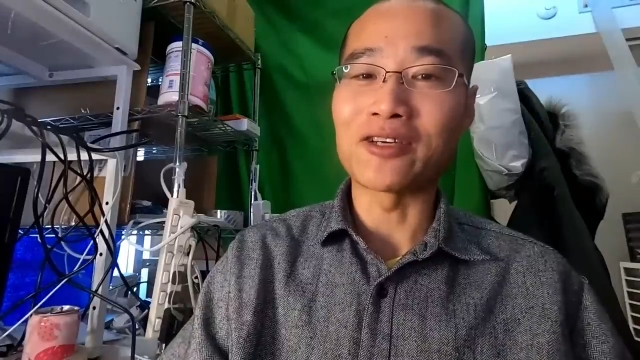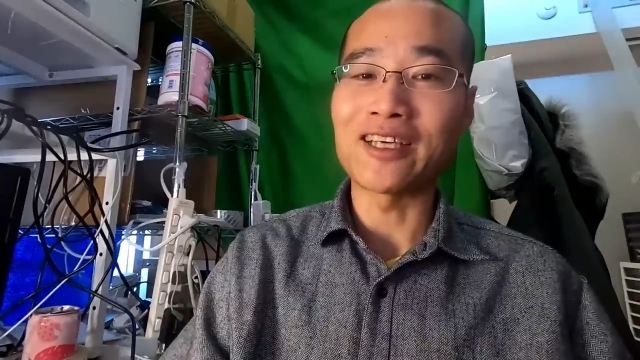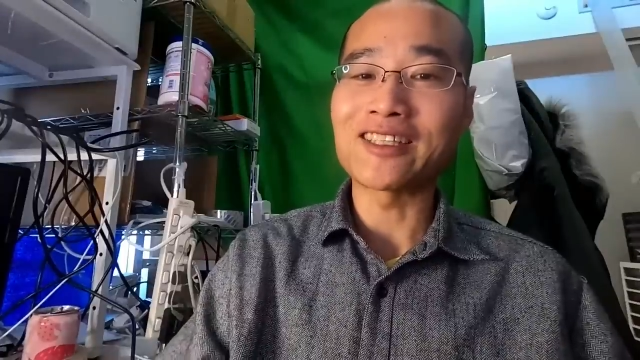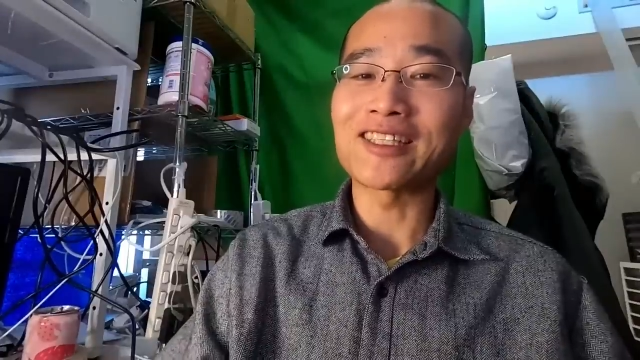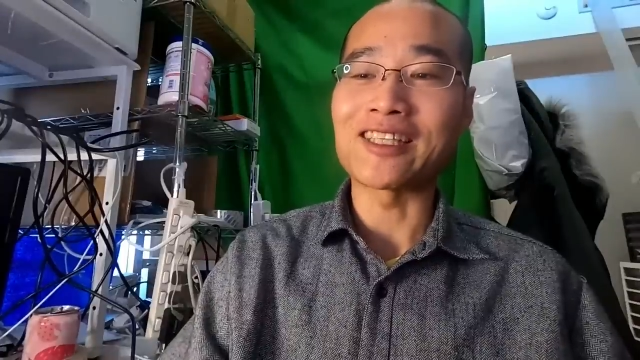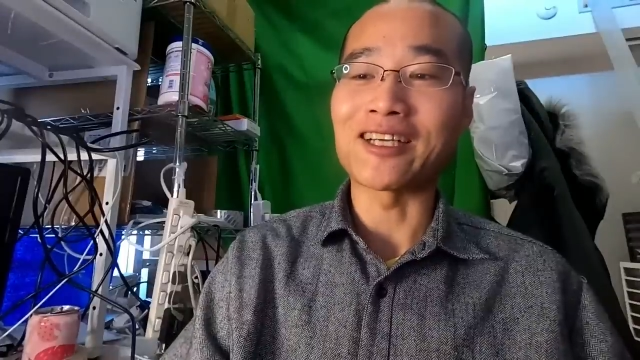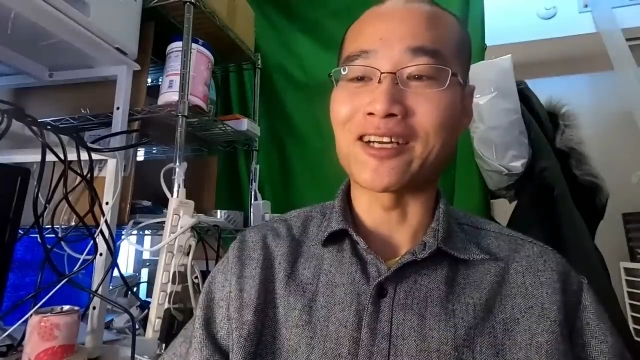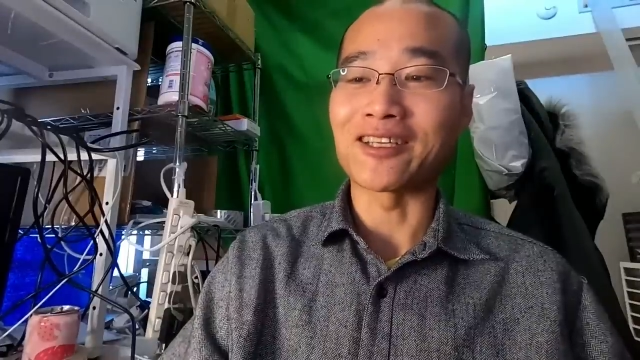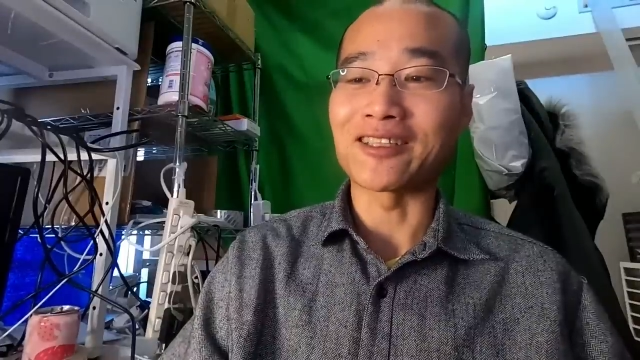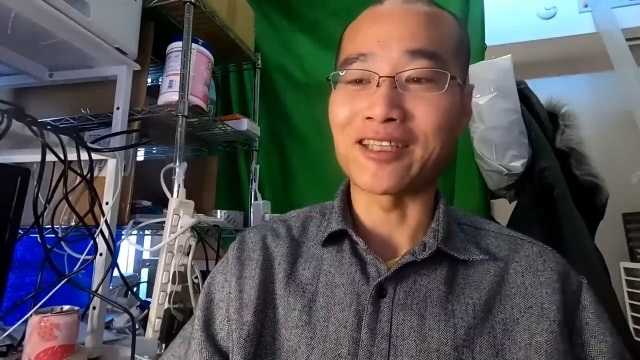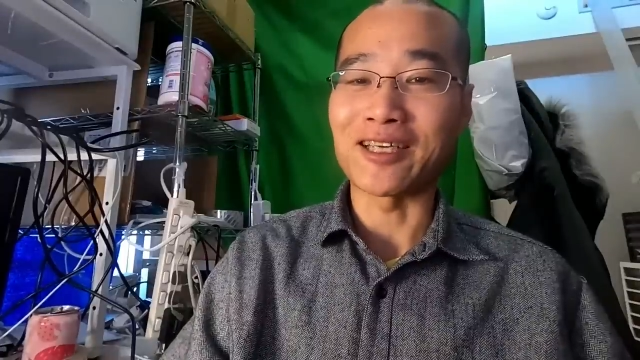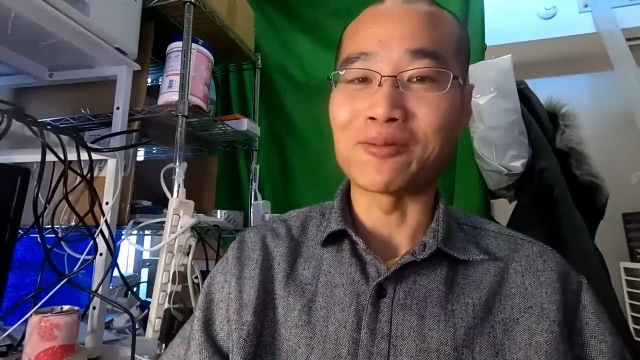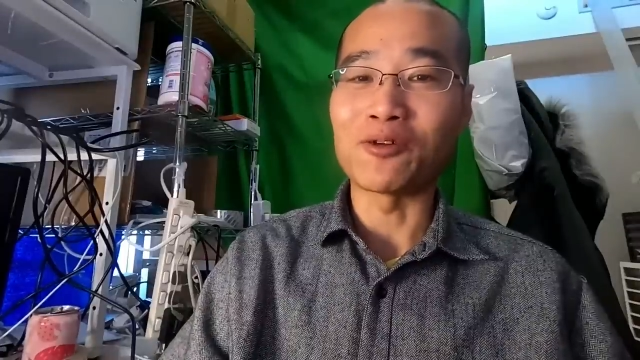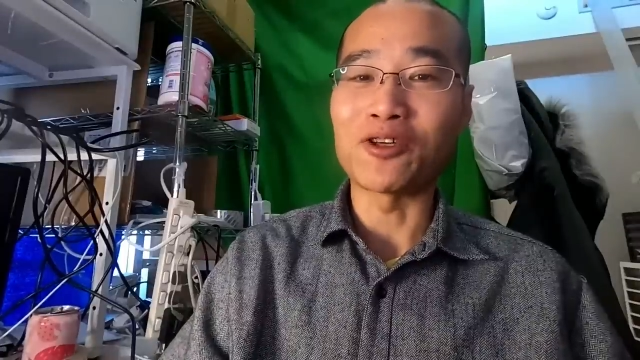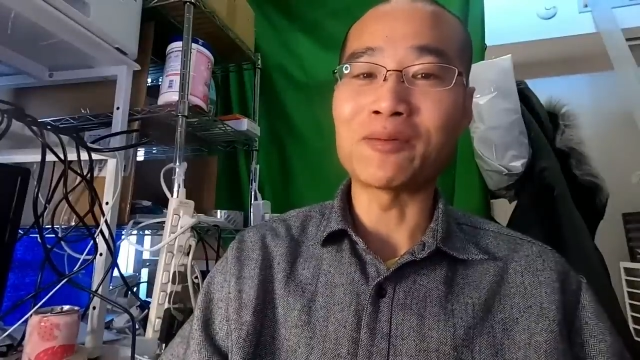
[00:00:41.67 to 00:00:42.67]
縁切られ
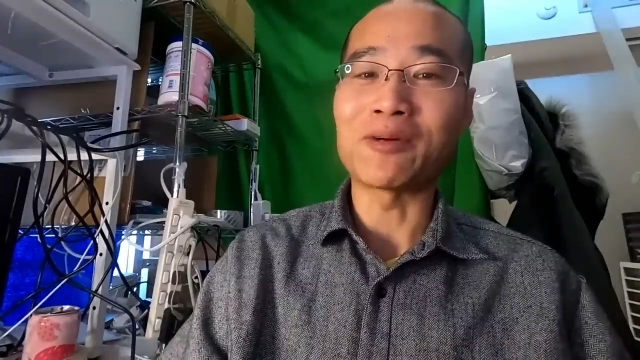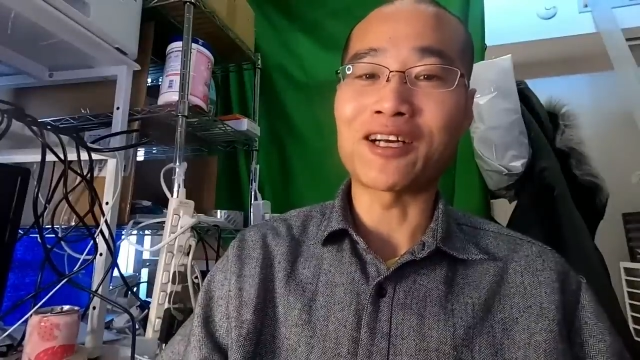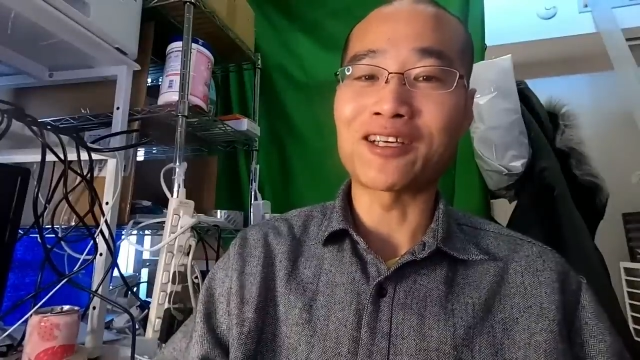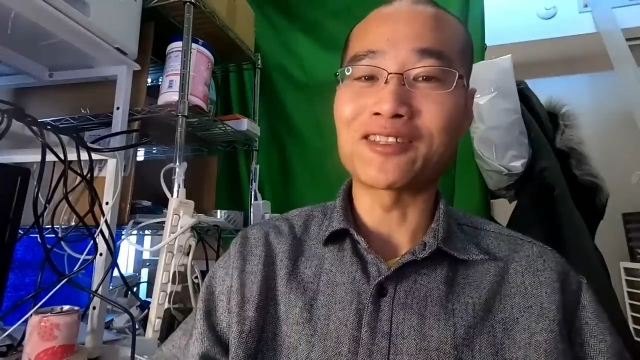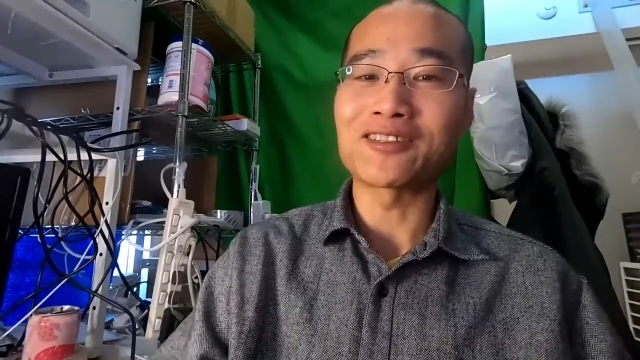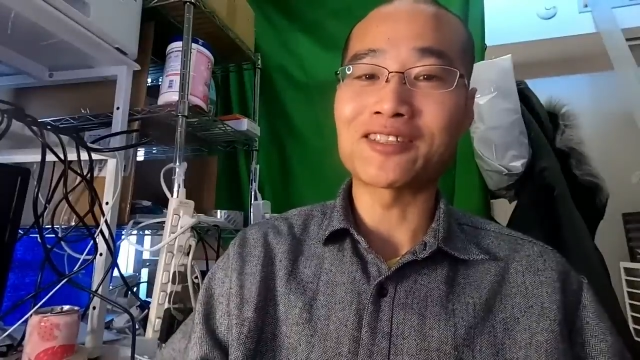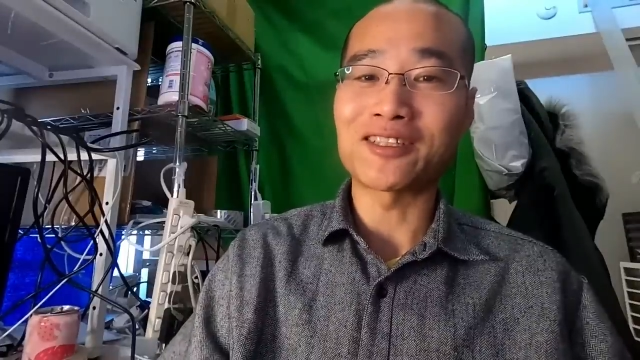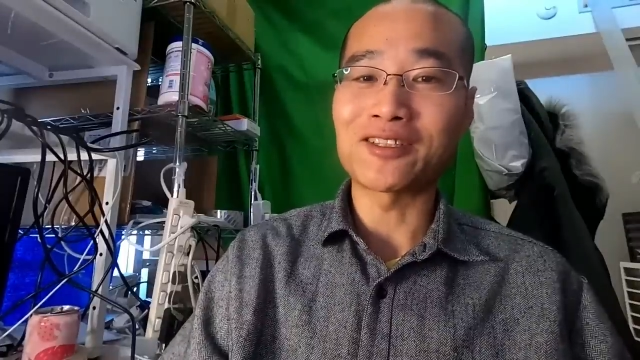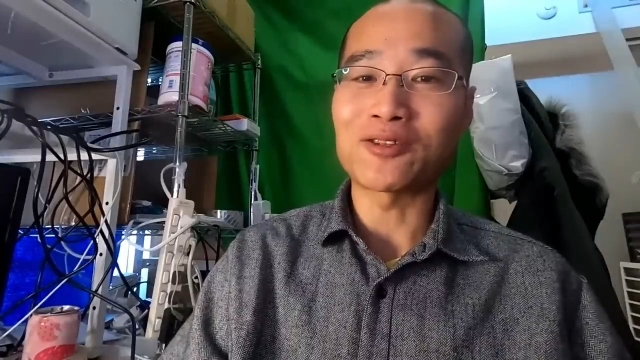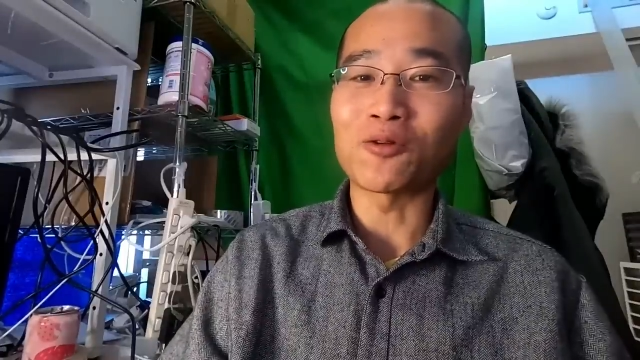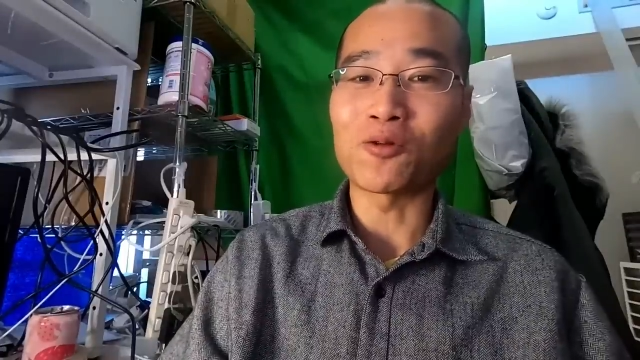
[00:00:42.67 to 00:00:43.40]
て、もう今完全に